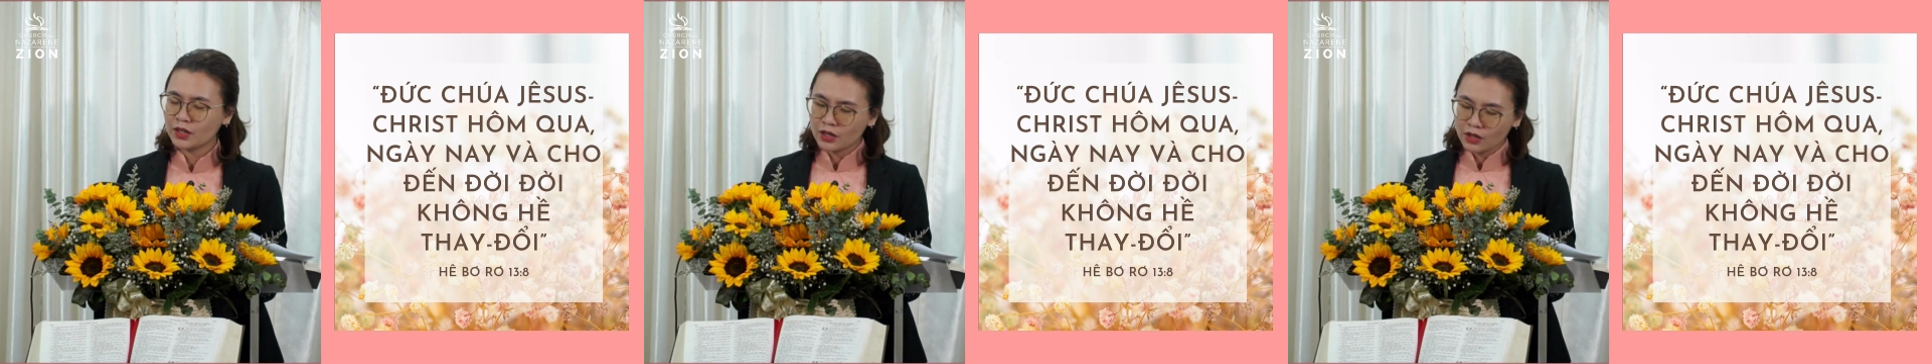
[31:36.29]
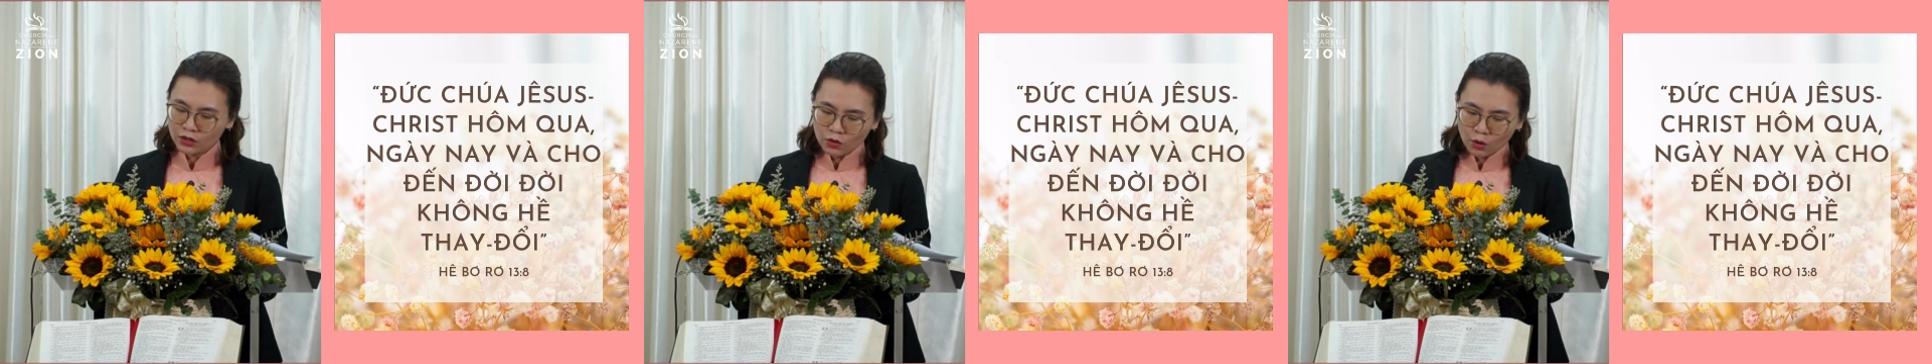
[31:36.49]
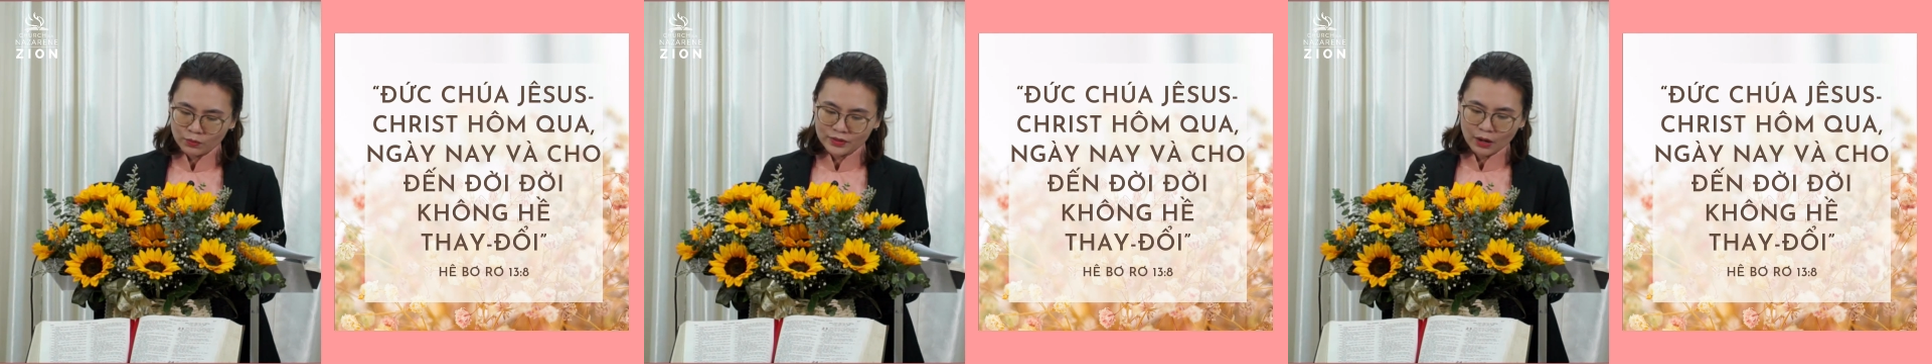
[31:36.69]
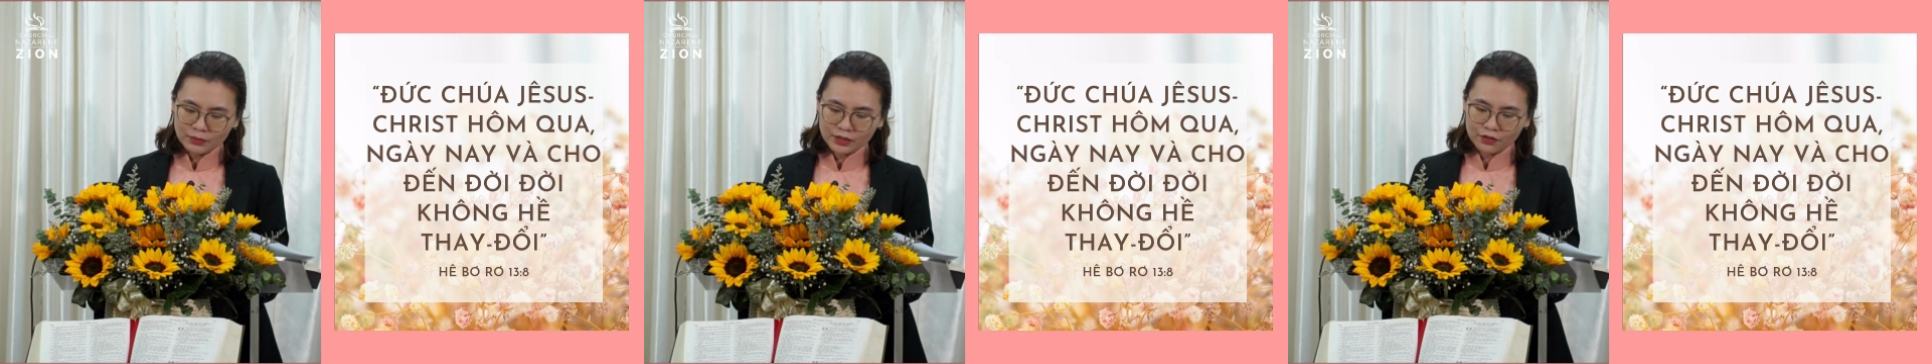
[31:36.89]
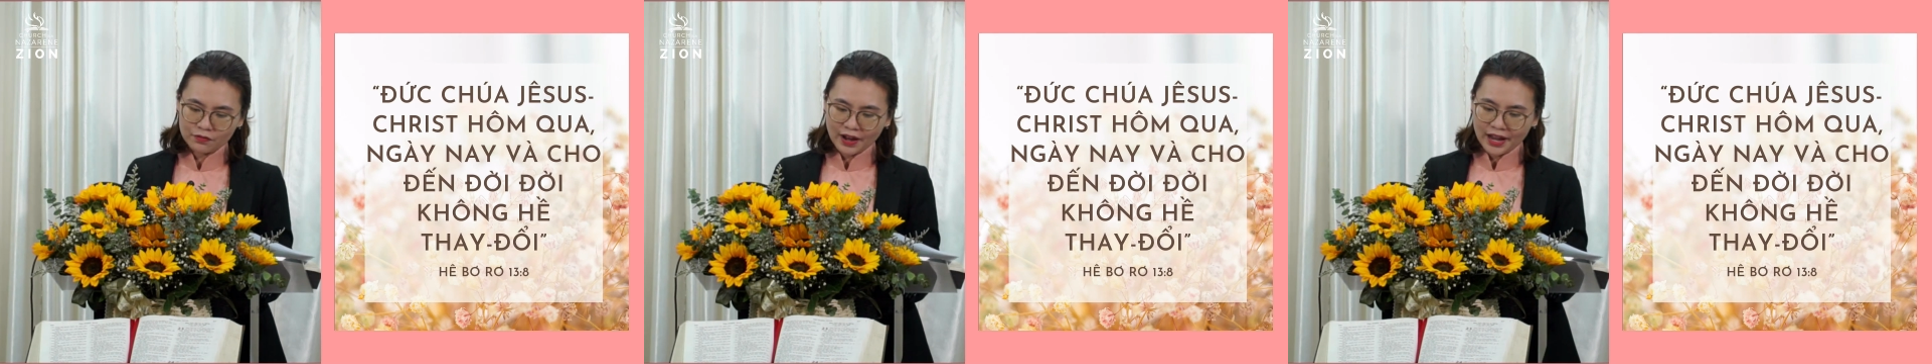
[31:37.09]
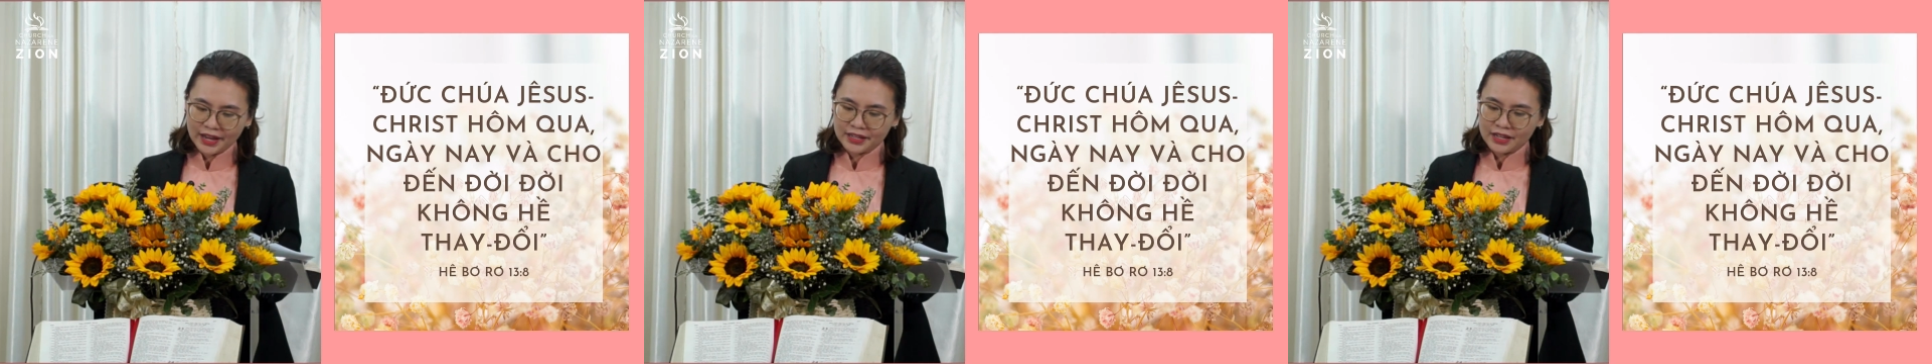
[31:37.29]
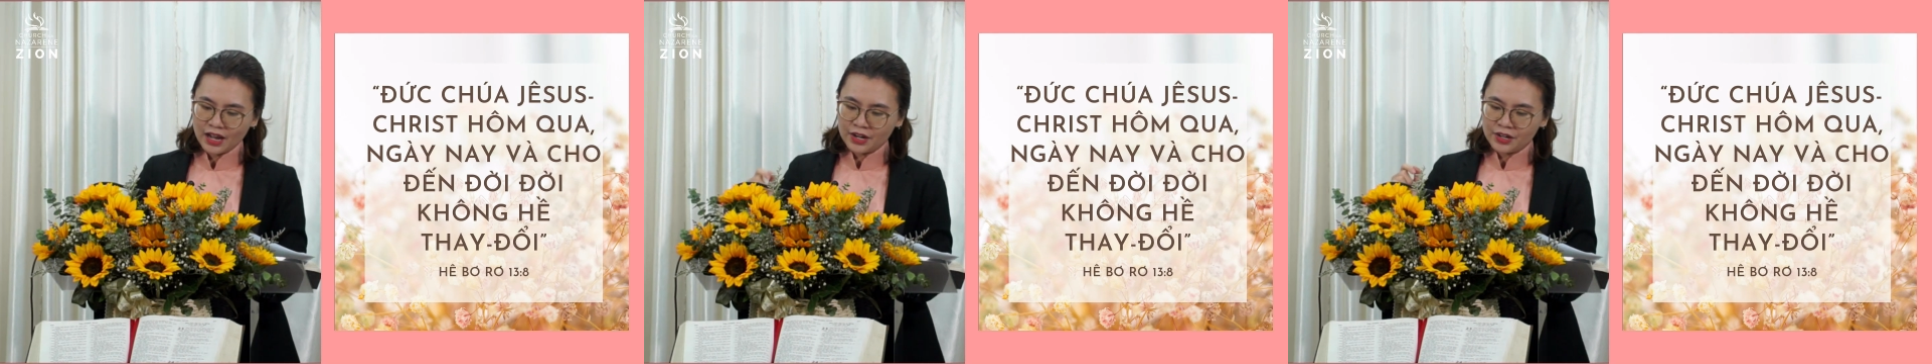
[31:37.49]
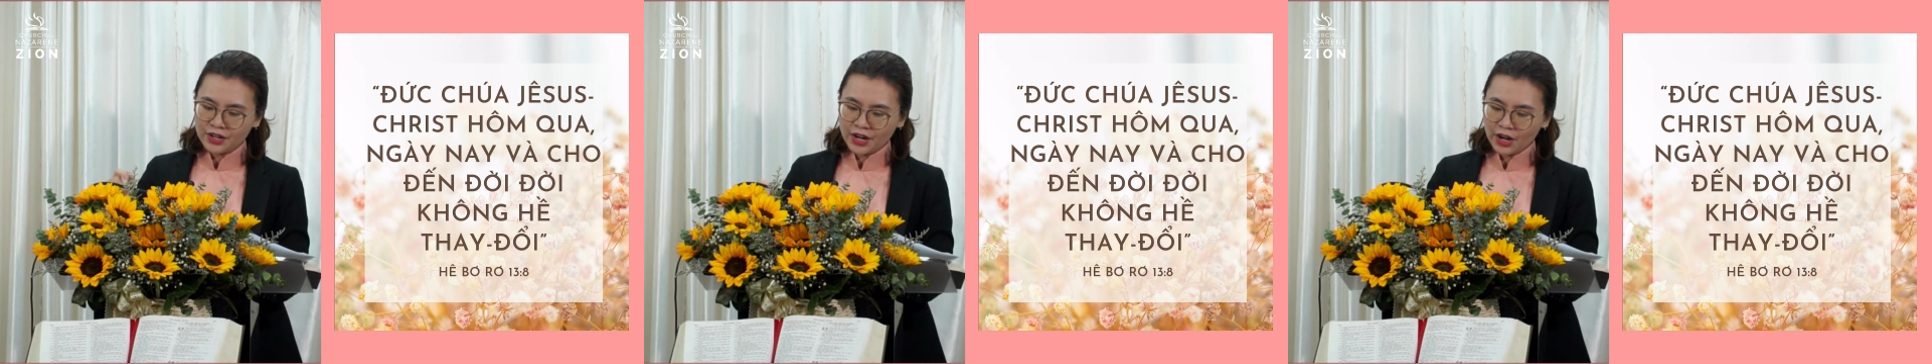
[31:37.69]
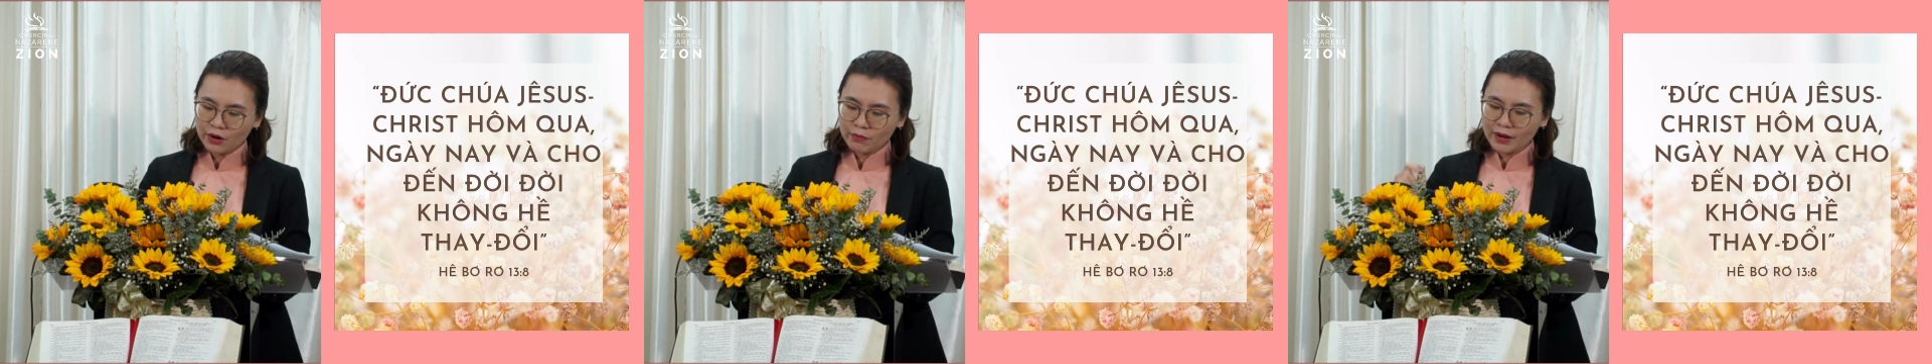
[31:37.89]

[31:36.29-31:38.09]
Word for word: cũng giống như vậy nếu